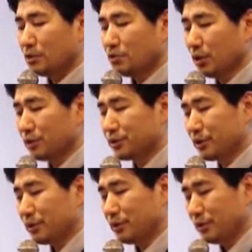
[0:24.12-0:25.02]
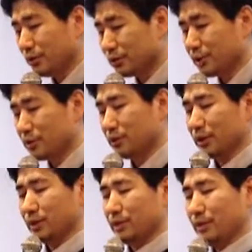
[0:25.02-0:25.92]
6월절 엿새
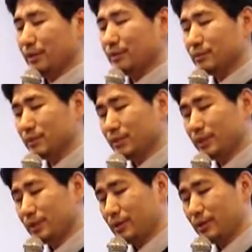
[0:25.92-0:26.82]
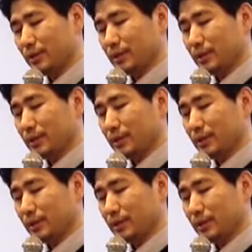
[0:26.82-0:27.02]
전인 거예요. 엿새 전.